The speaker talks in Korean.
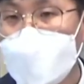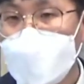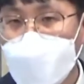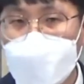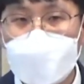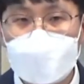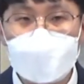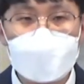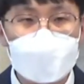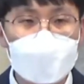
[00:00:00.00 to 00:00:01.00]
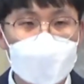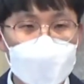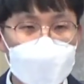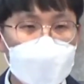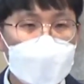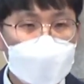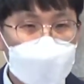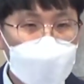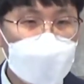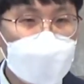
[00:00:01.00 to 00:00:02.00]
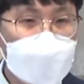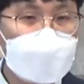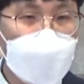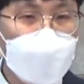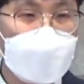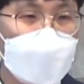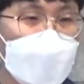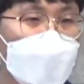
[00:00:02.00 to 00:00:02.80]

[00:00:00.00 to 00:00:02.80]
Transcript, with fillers: 하나님은 지금 나의 이 상황들을